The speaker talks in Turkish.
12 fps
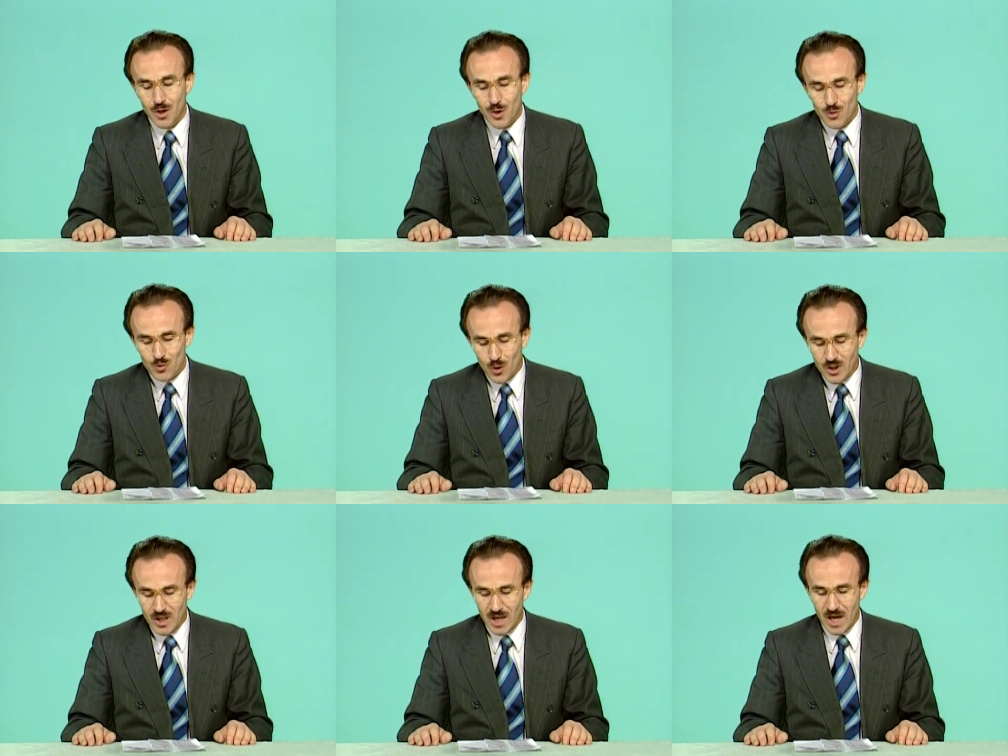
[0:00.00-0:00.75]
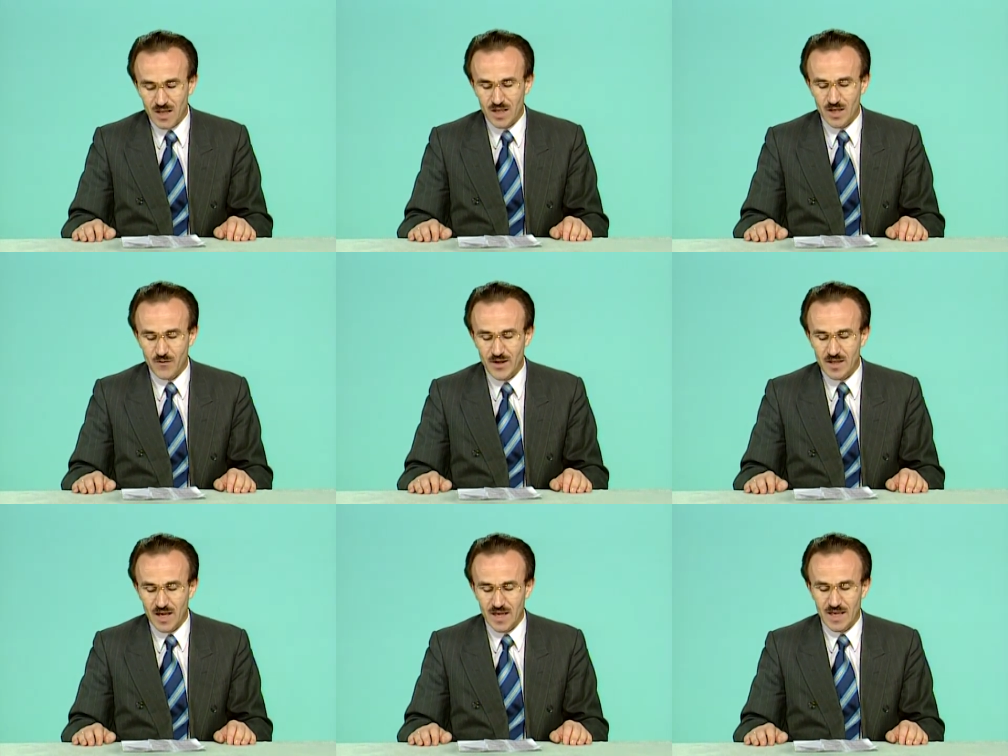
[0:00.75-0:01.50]
son yıllardaki
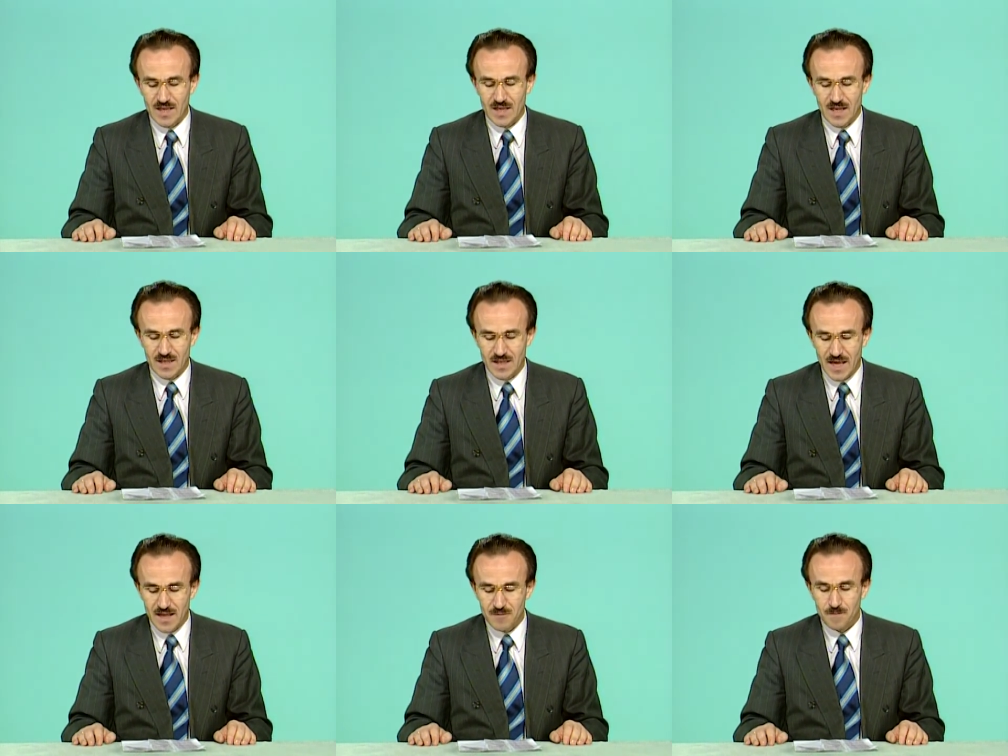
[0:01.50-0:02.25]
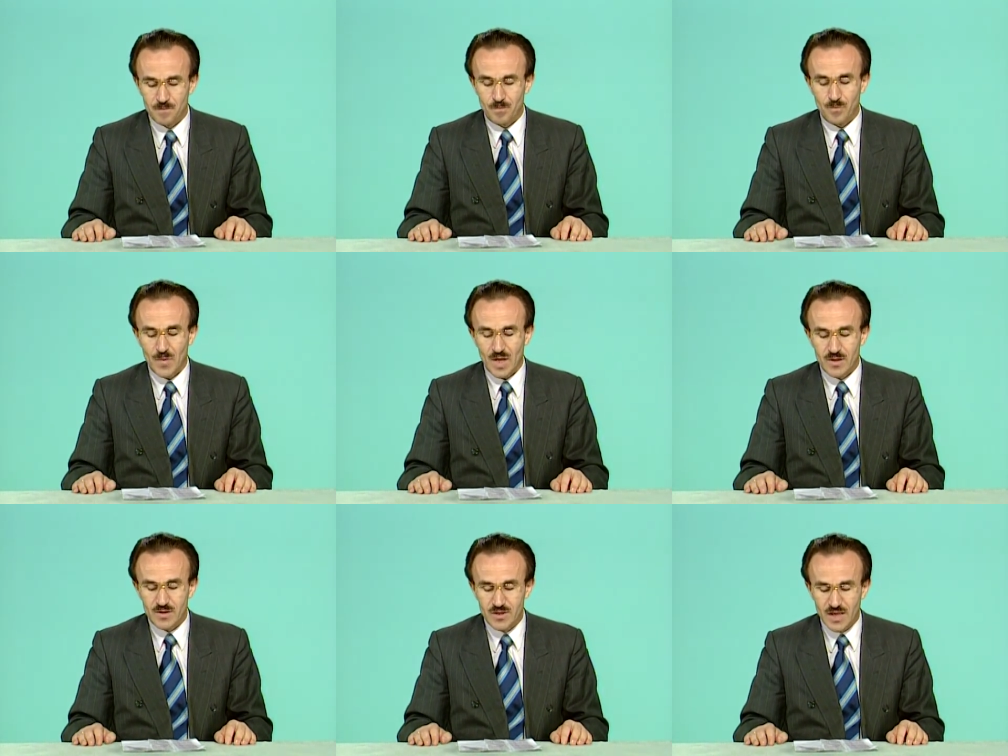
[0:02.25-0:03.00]
fetih hareketlerinde
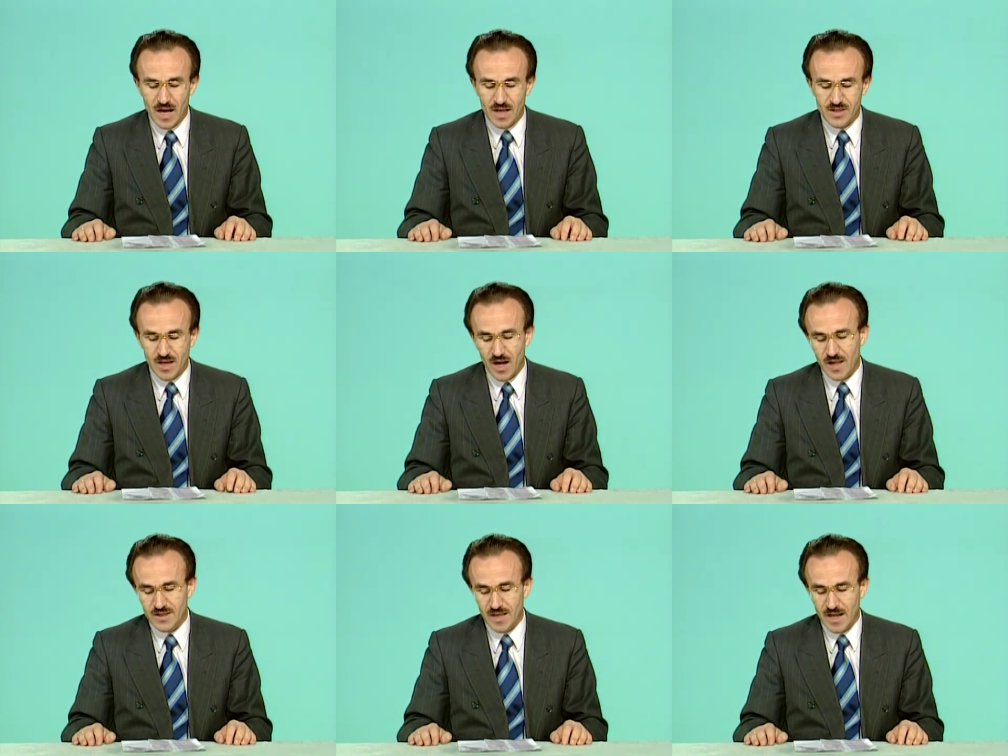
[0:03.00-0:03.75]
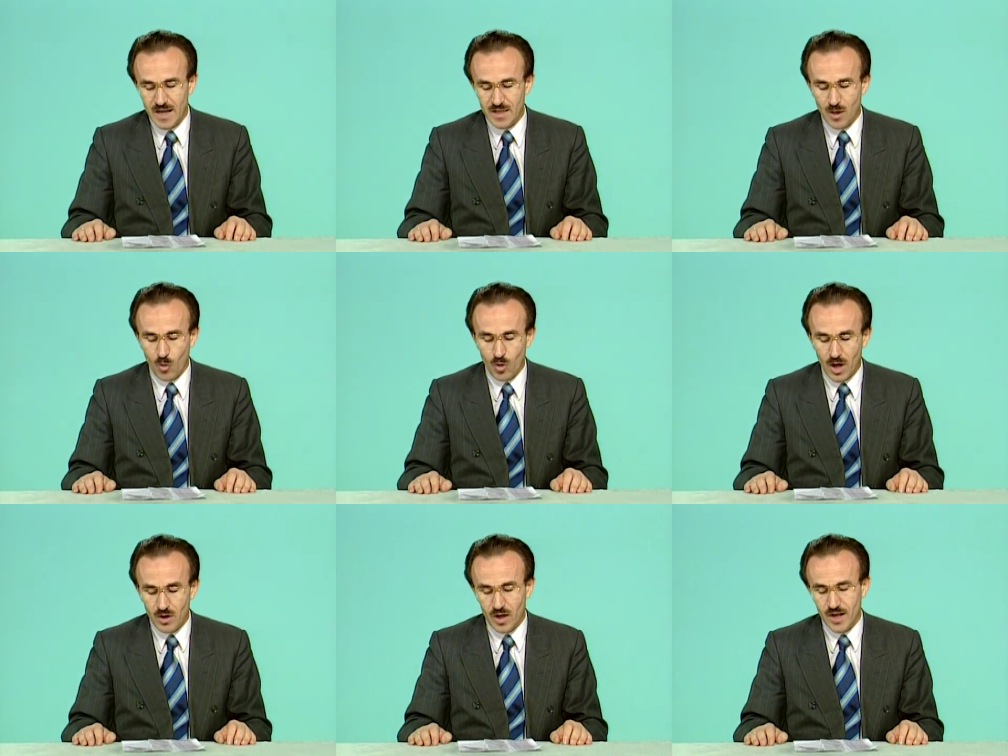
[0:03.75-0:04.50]
siyasi hadiselerde
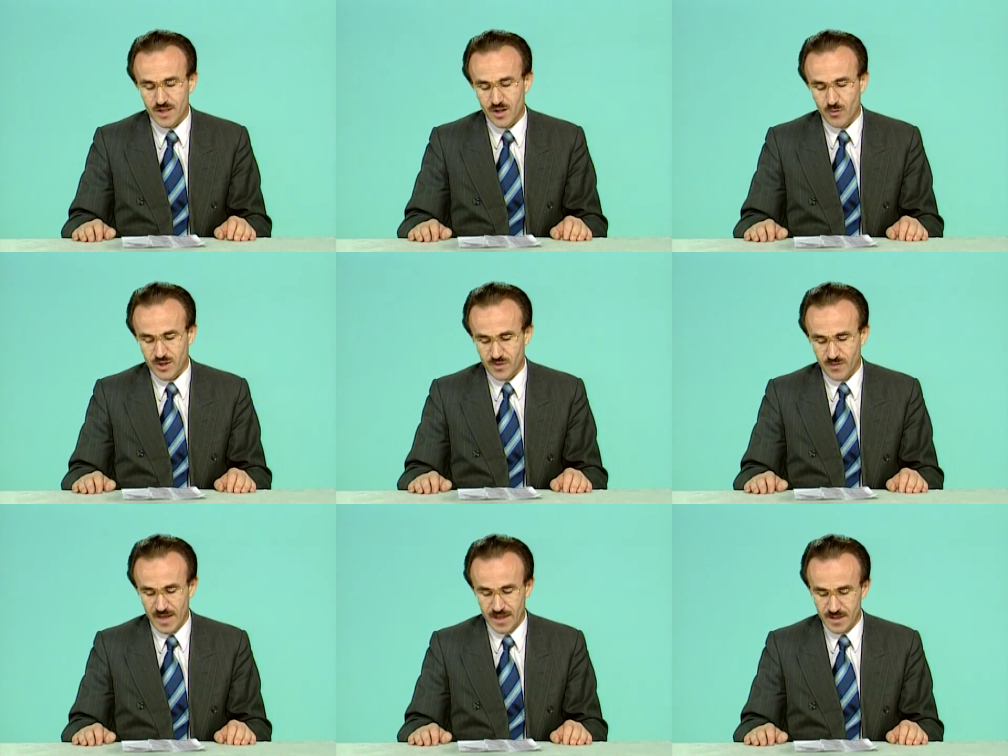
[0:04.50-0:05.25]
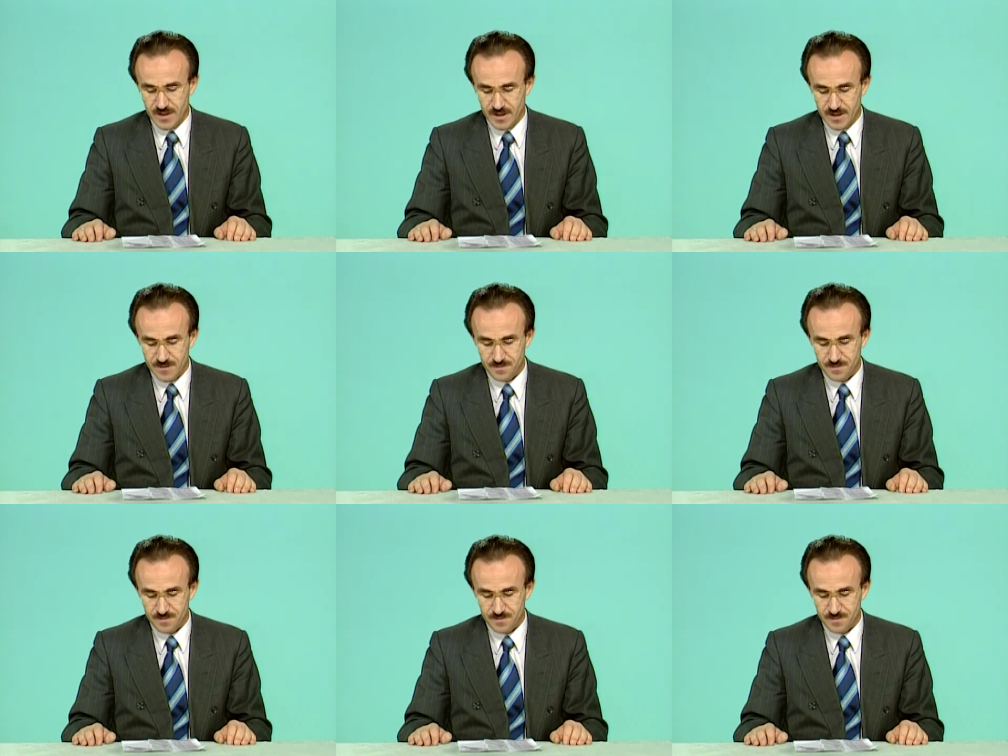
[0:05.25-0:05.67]
Orhan Gazi'yi vazifelendirdi.